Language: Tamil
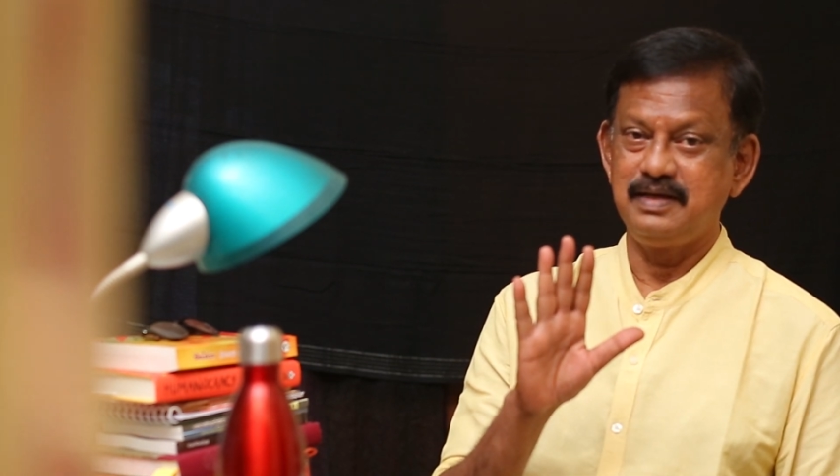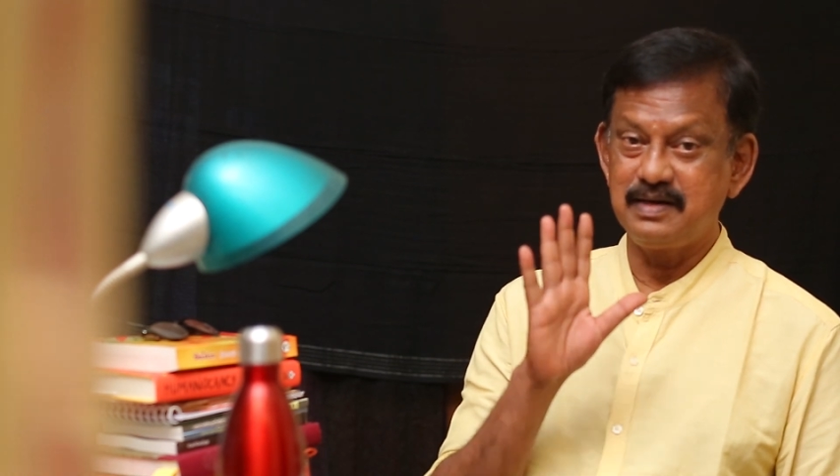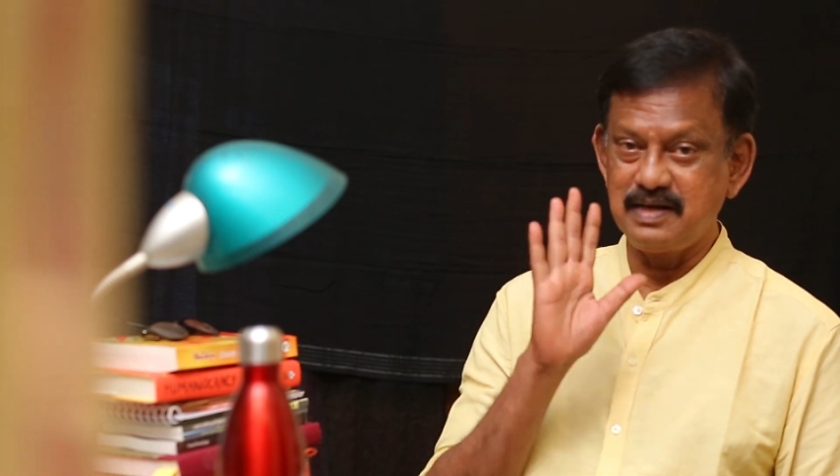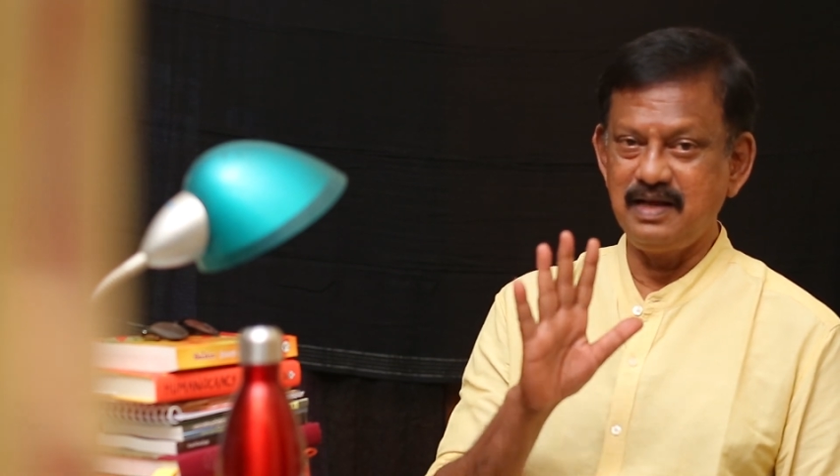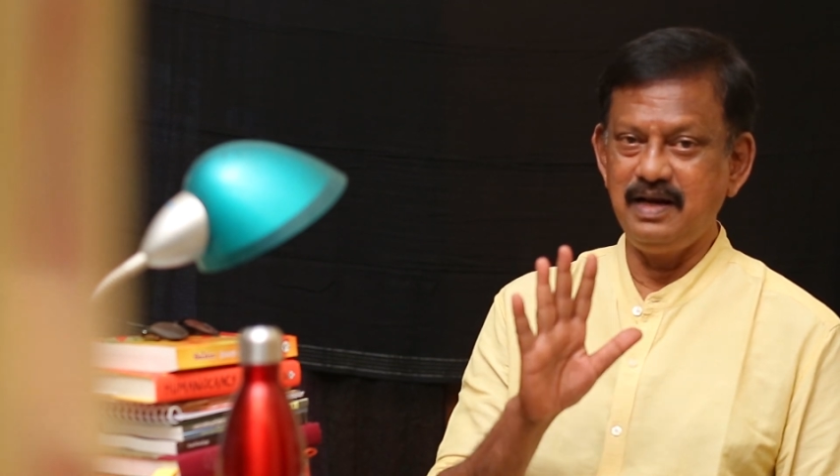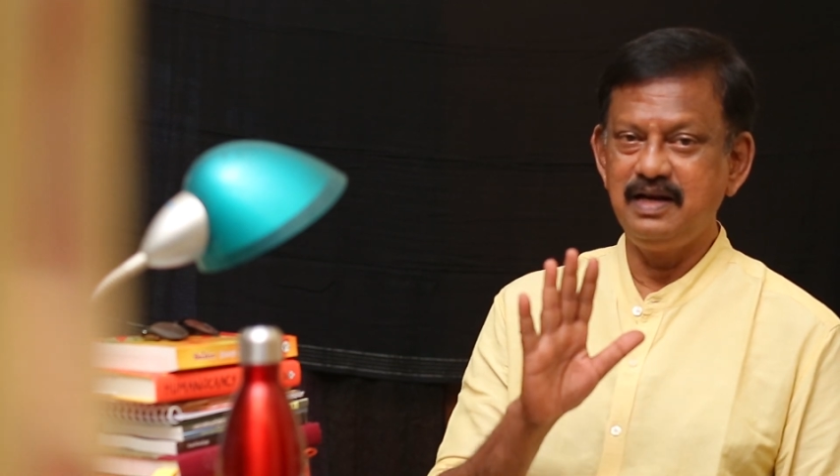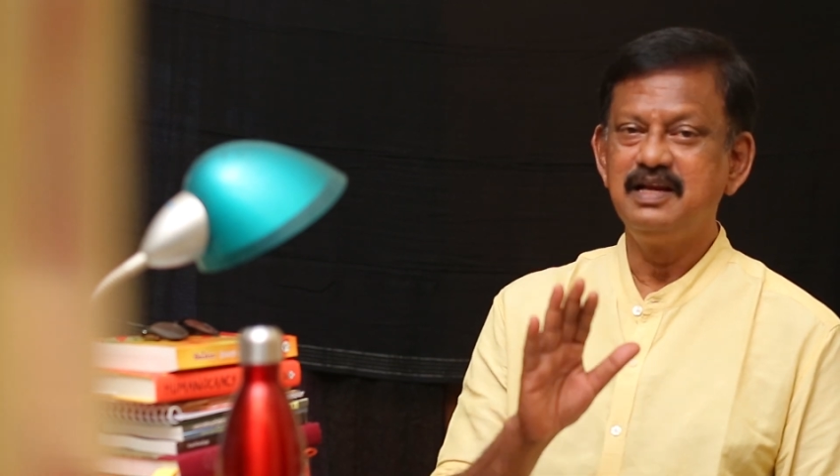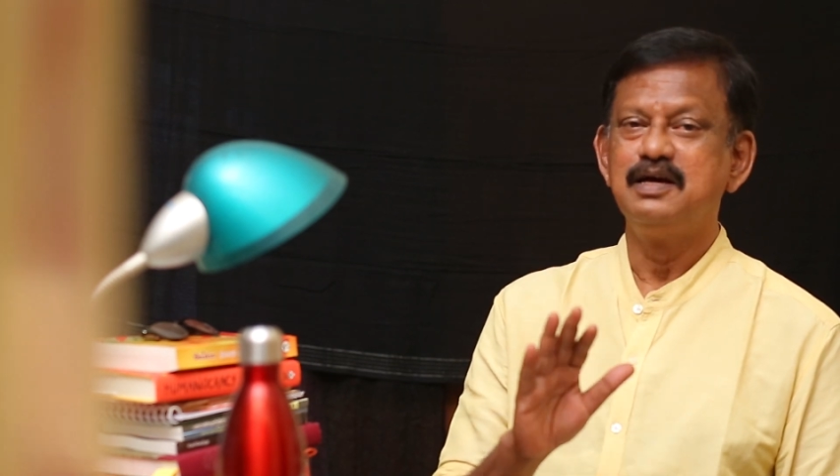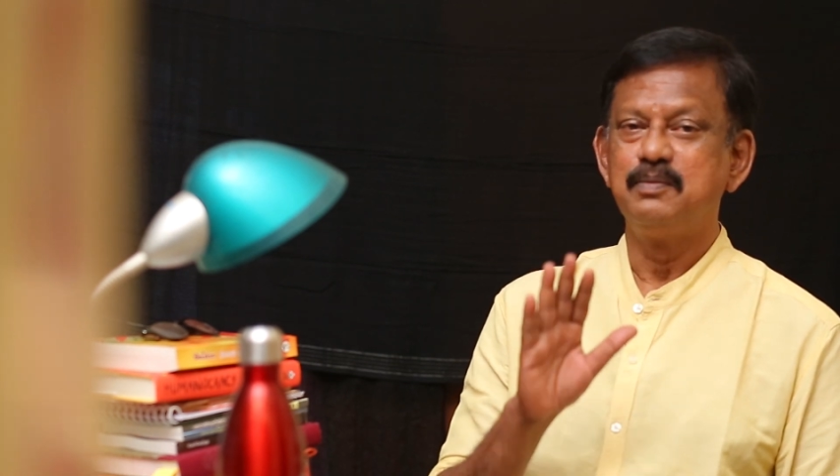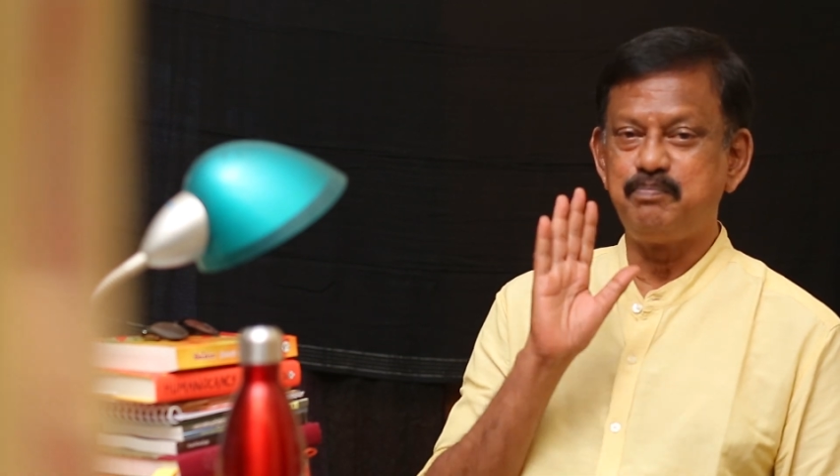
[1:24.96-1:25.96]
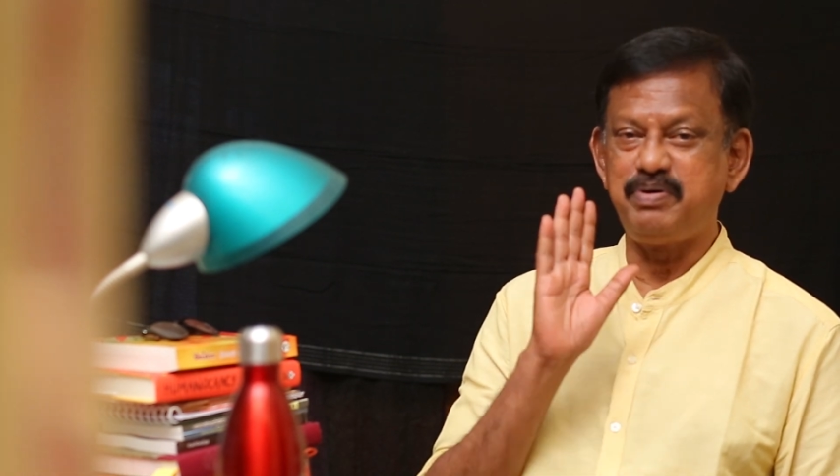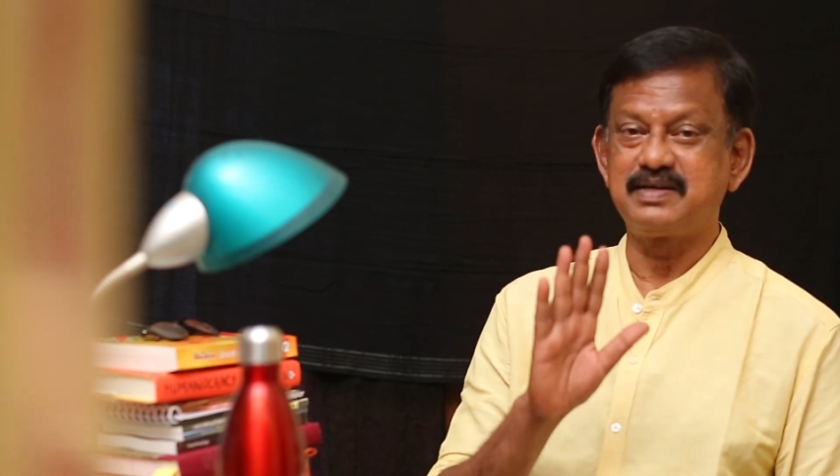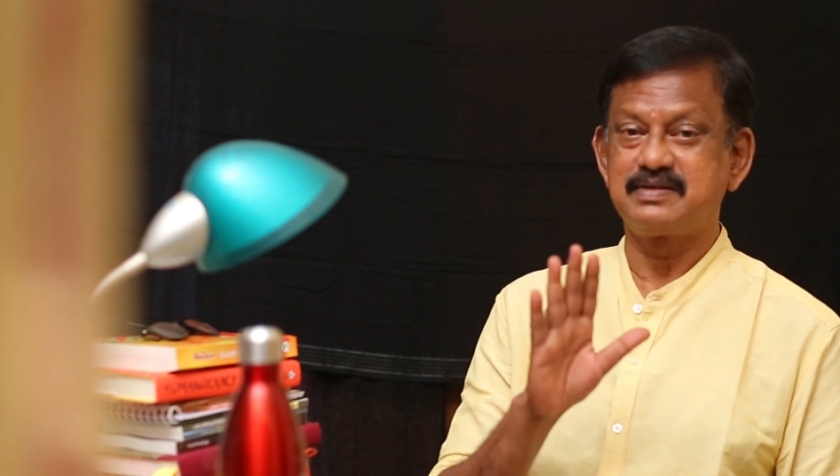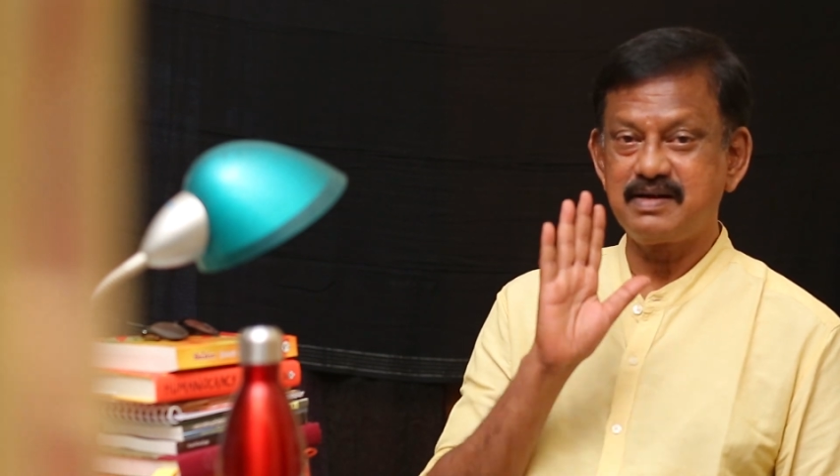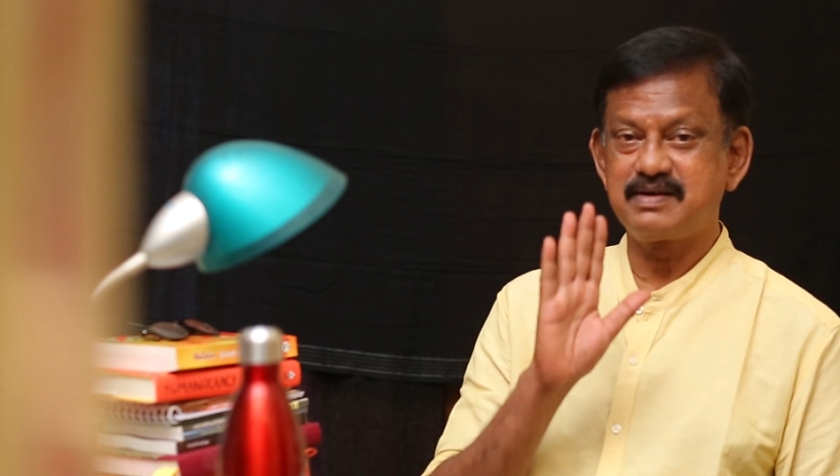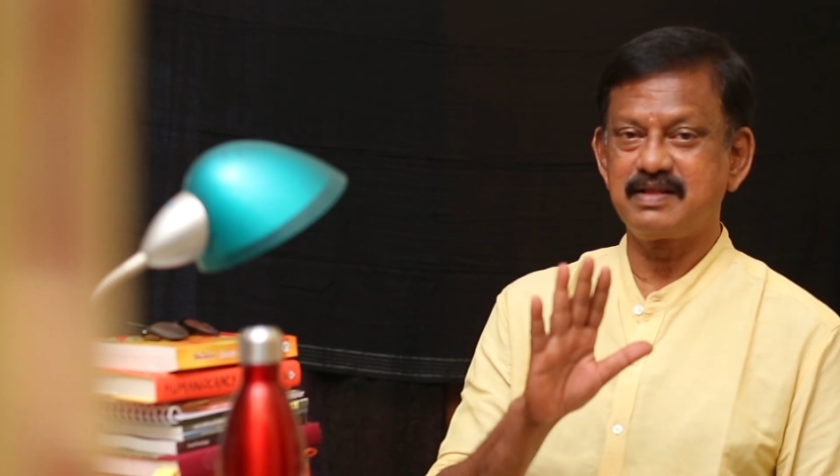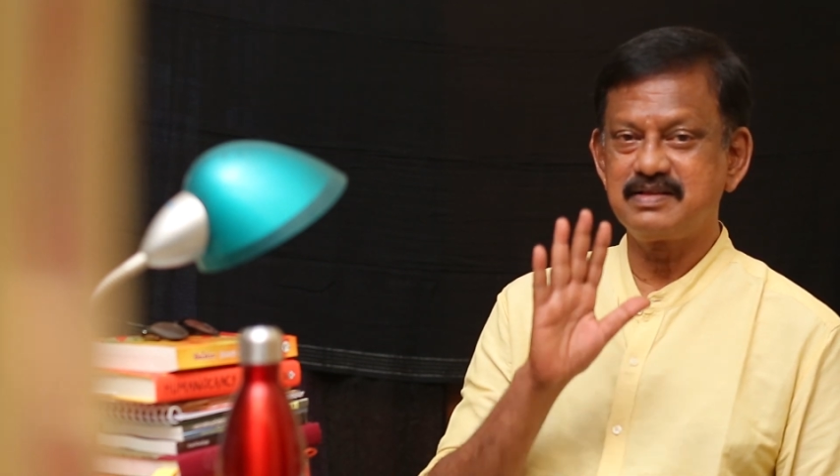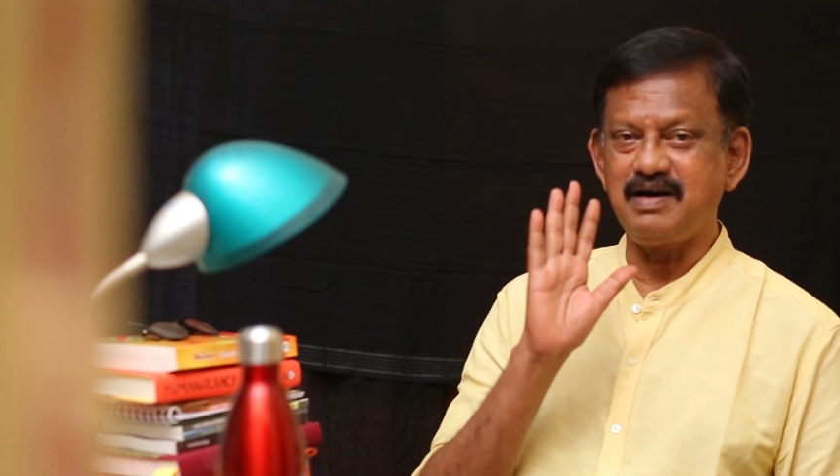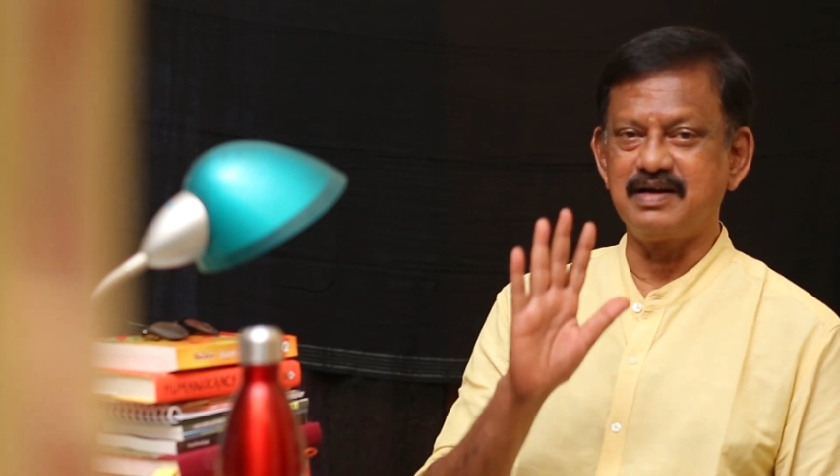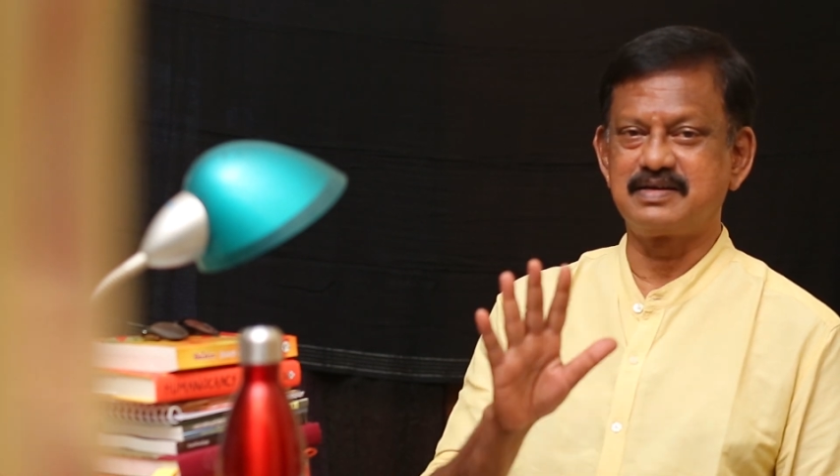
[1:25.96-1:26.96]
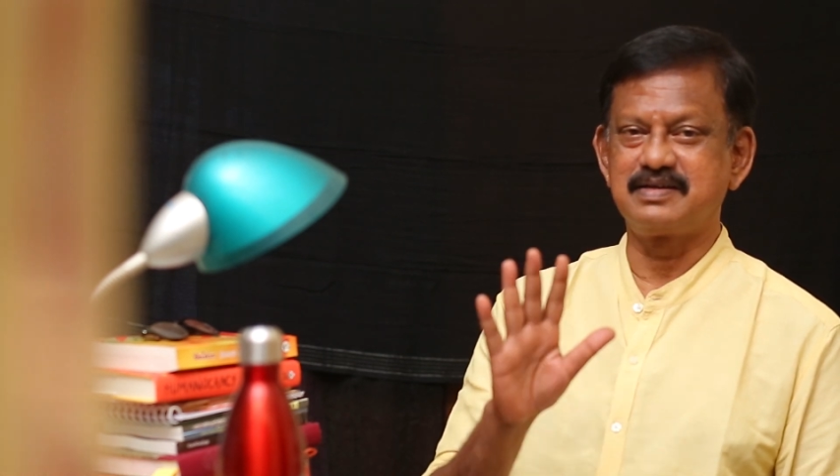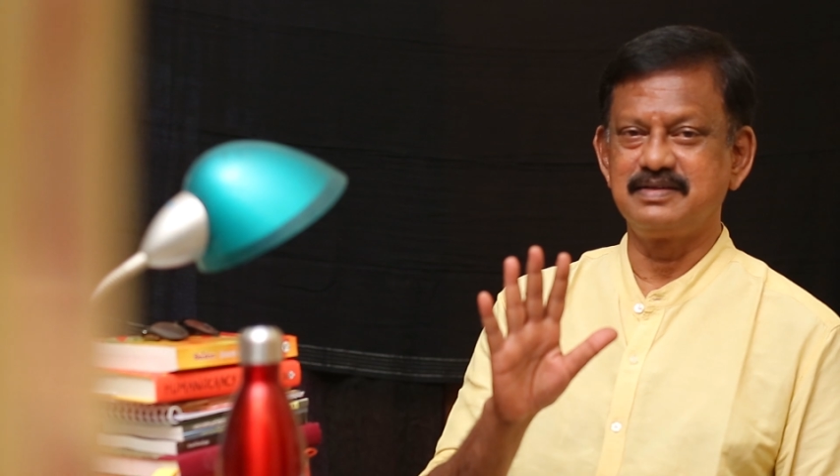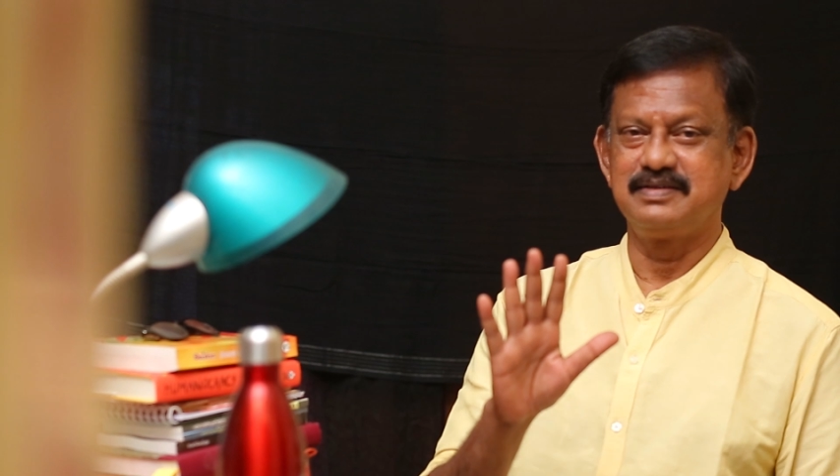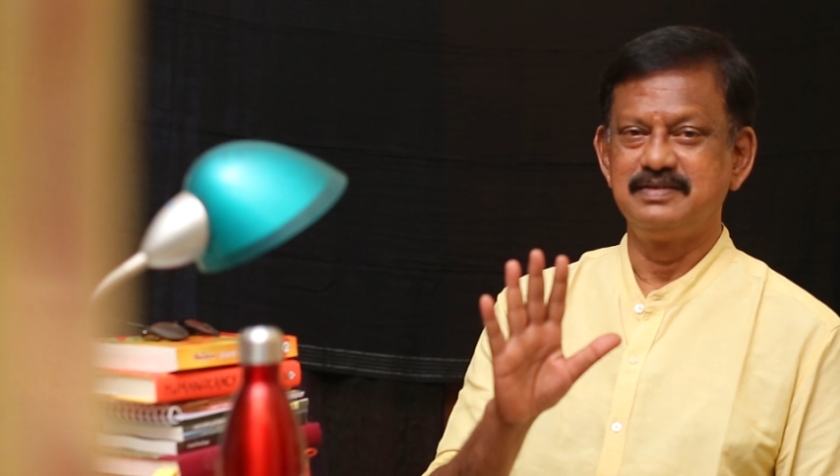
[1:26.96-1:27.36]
ஏனெனில் பற்றற்றது காற்று